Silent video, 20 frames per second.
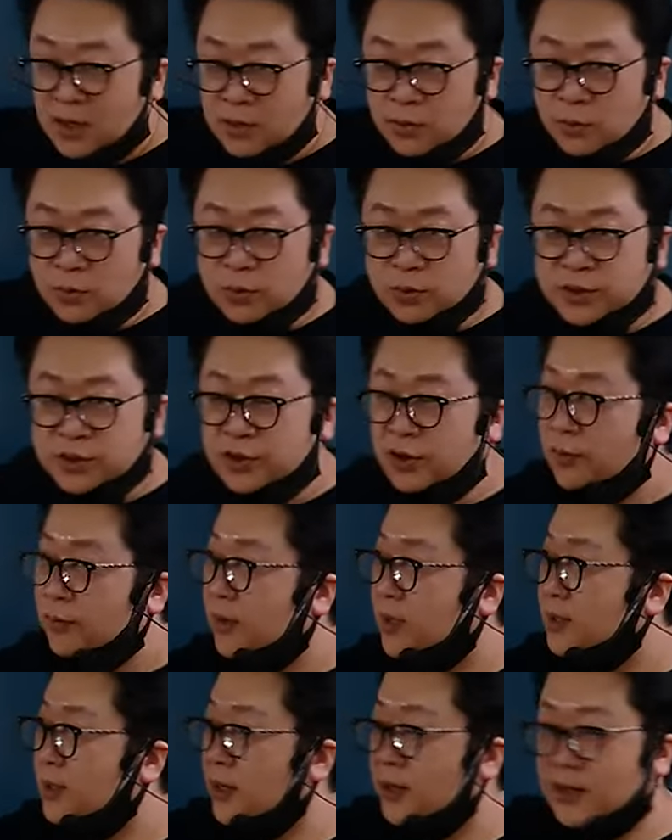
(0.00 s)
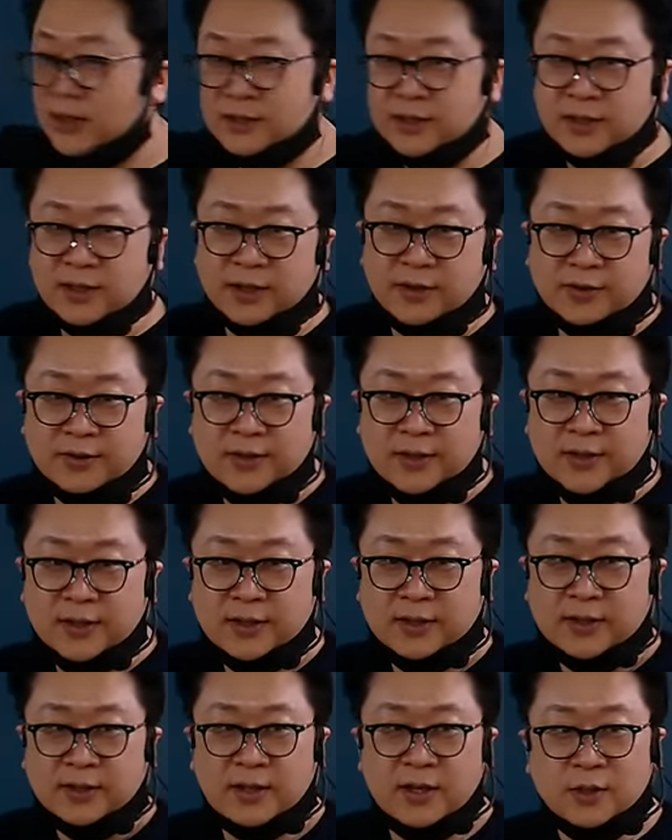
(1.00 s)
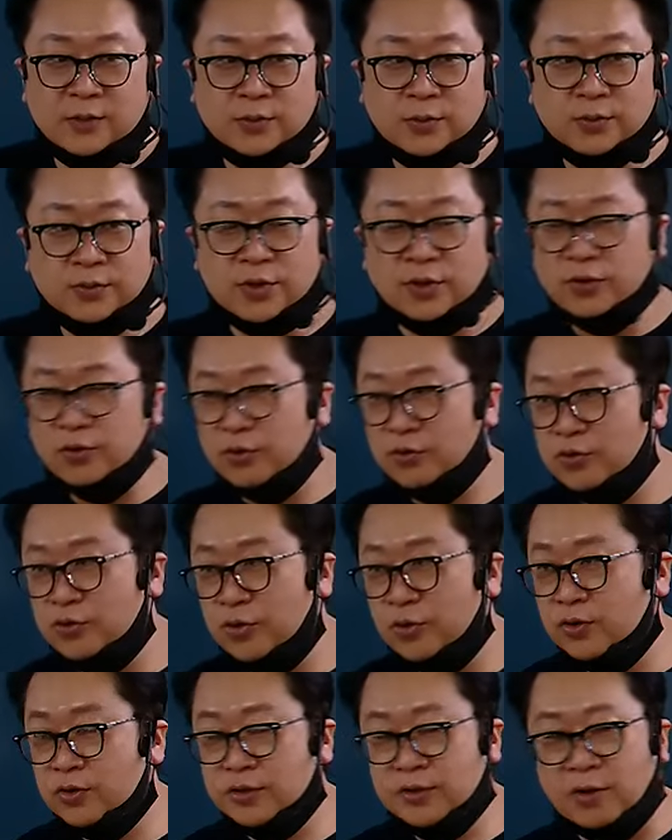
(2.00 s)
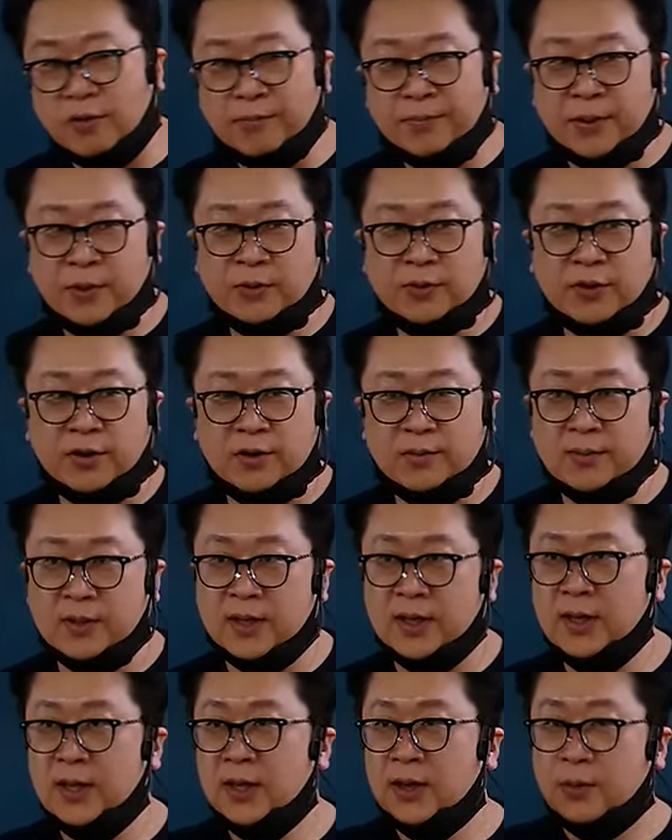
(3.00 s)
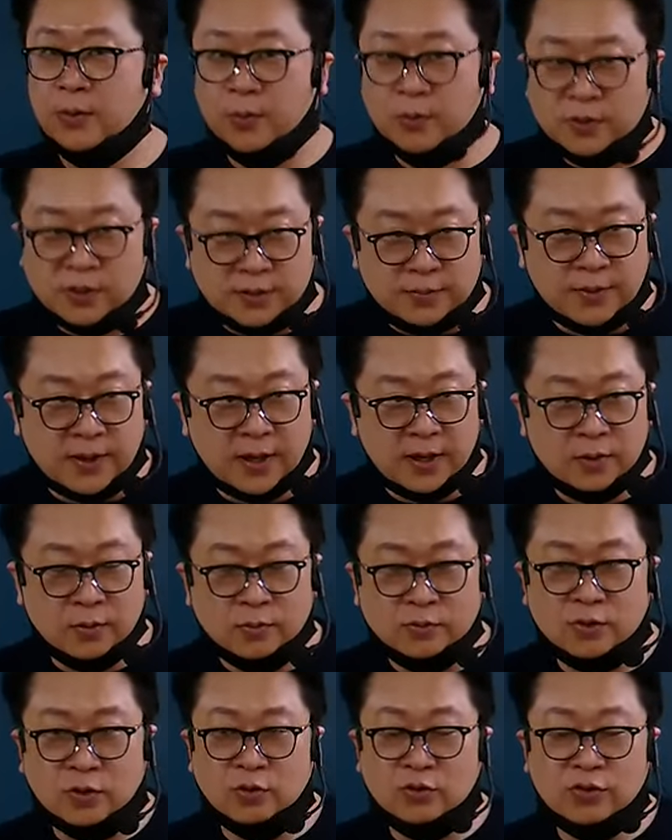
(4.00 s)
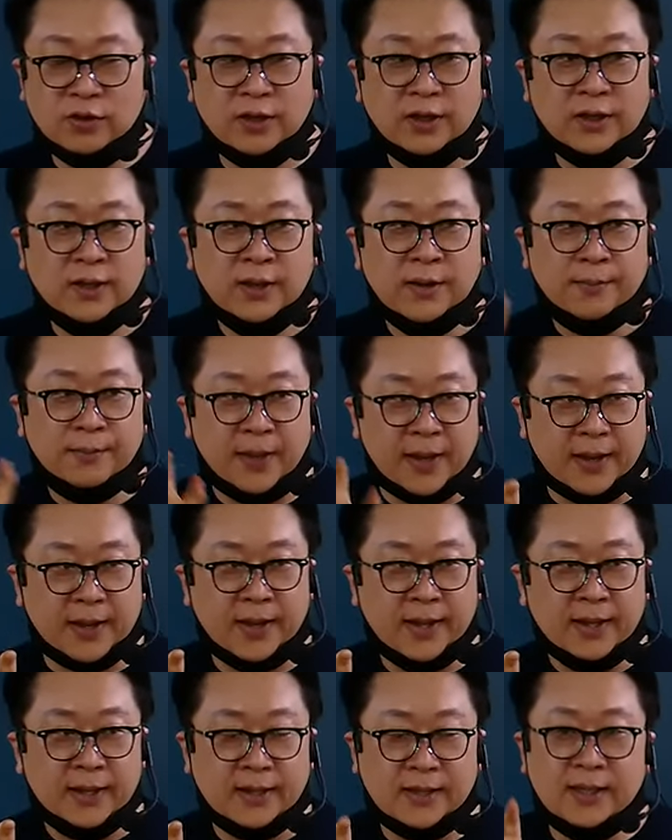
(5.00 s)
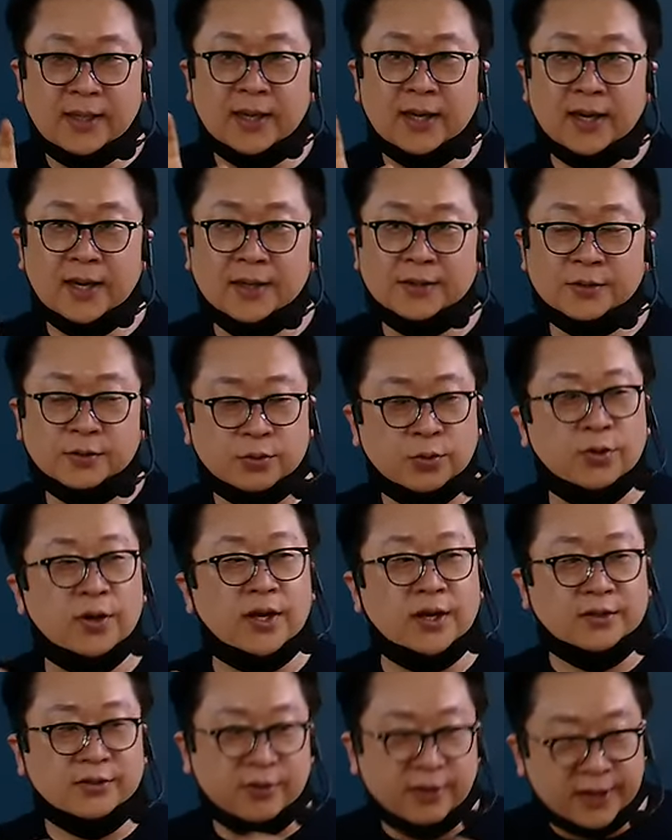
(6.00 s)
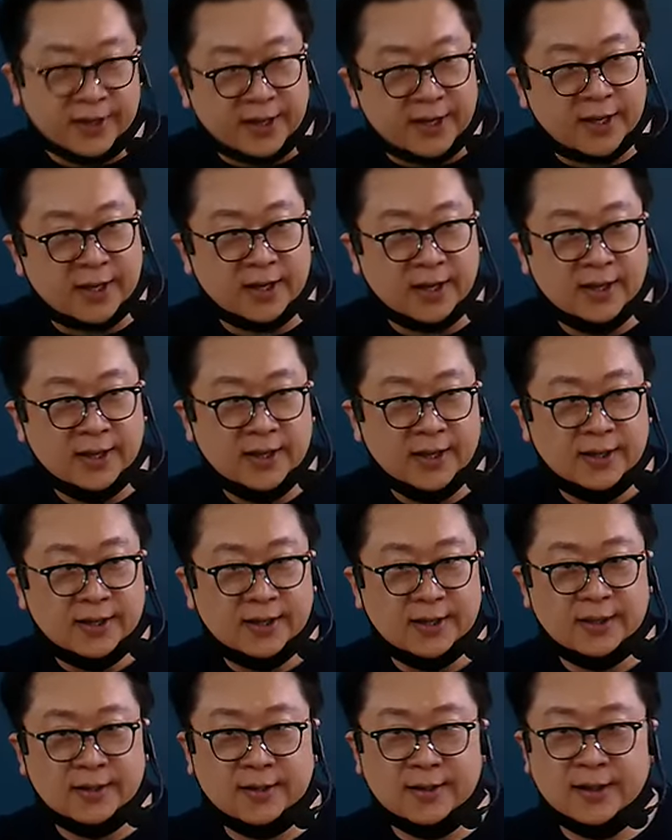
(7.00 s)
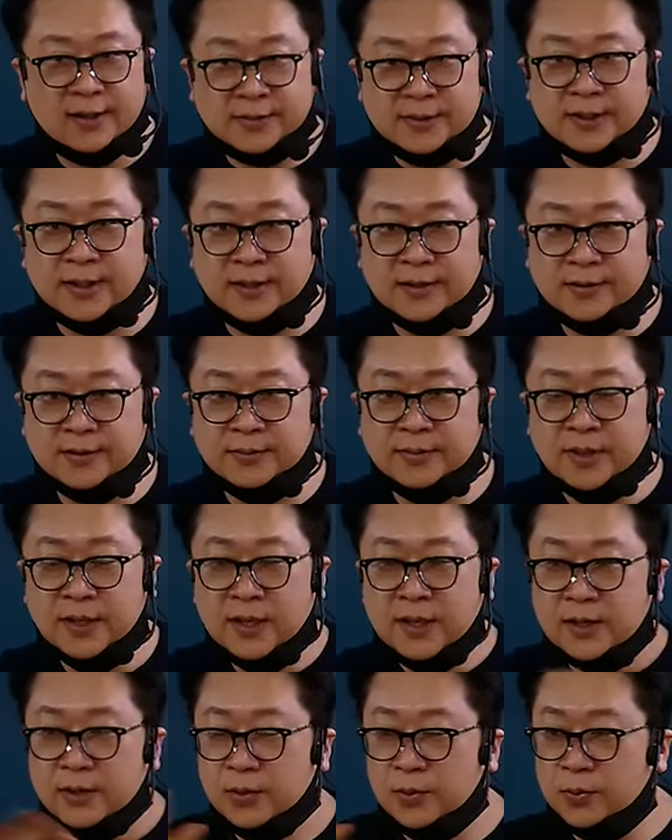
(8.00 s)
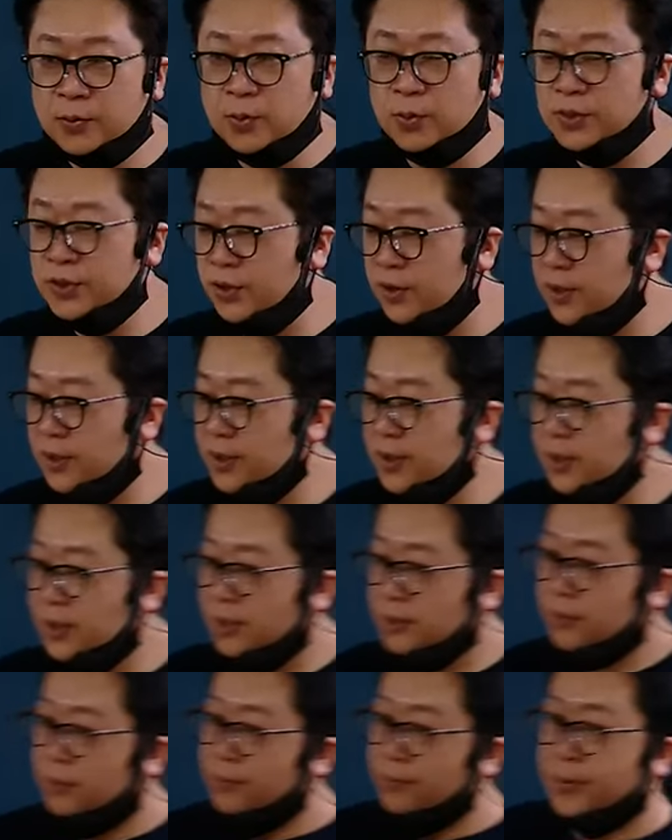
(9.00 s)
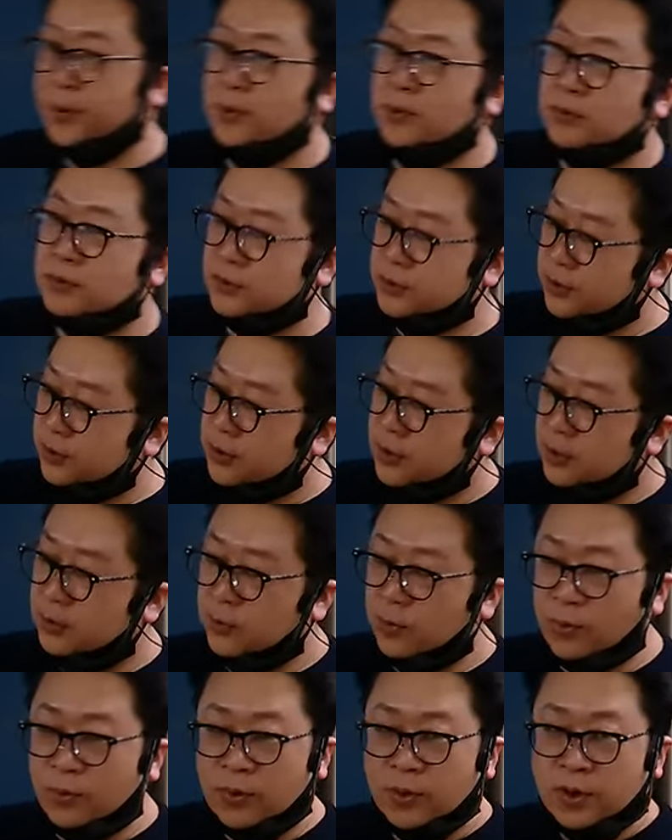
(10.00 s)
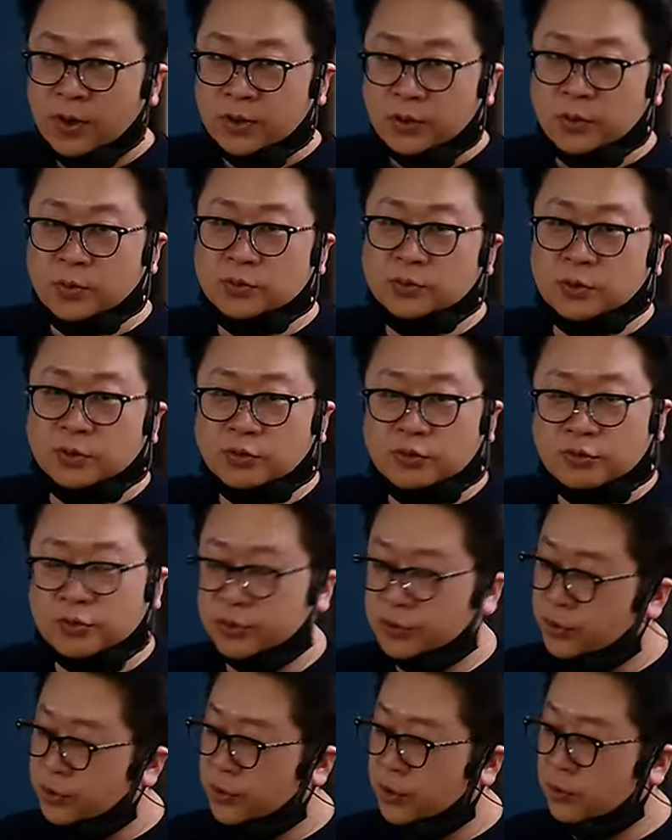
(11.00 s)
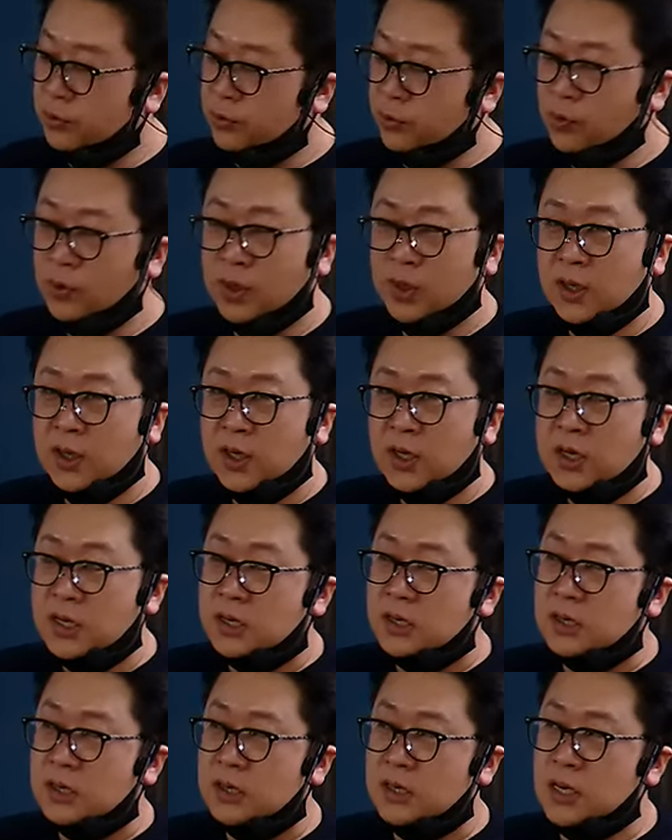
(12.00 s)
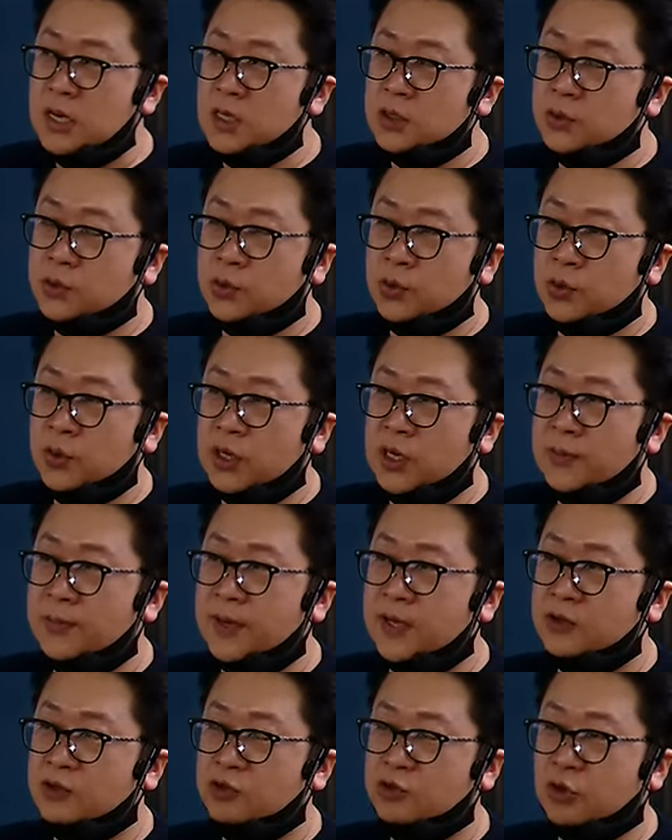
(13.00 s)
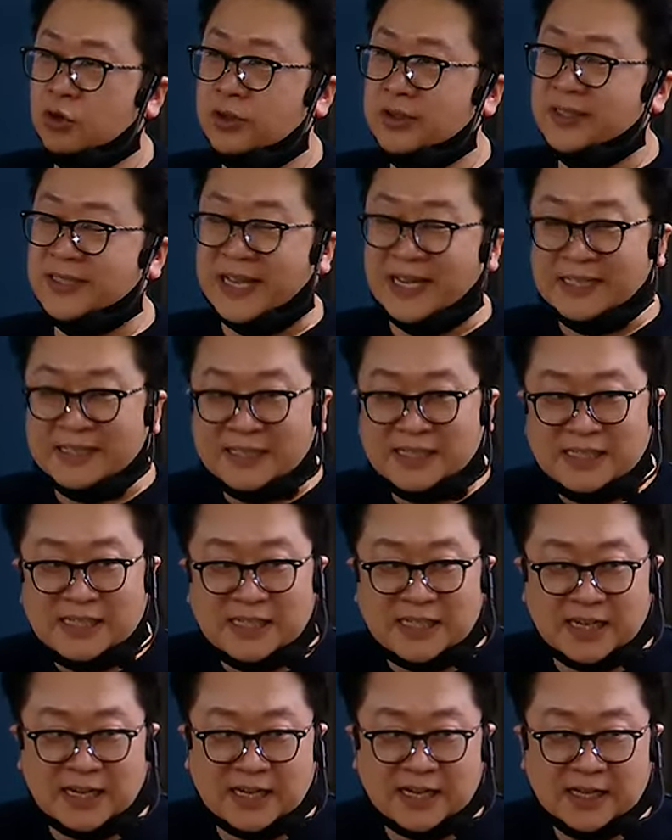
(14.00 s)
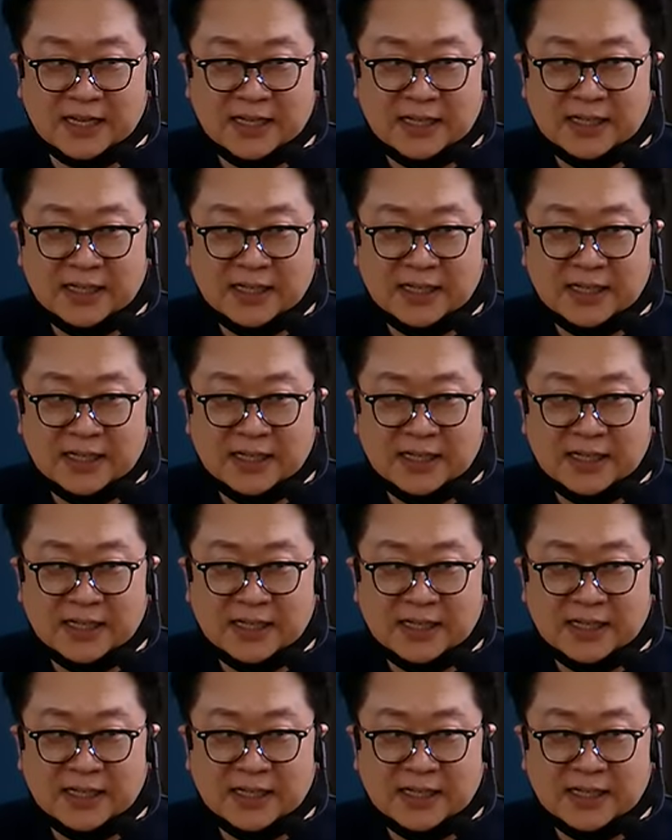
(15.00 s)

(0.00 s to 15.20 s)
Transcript: 용도 지역마다 해놨잖아요. 일종 전용주거는 건폐율이 얼마에? 50에. 용적률이 100 이하에서 조례가 정해라 했잖아요. 그럼 용도지역에다가 건폐율도 정하고 용적률도 정하고 1종 일반주거는 4층 이하,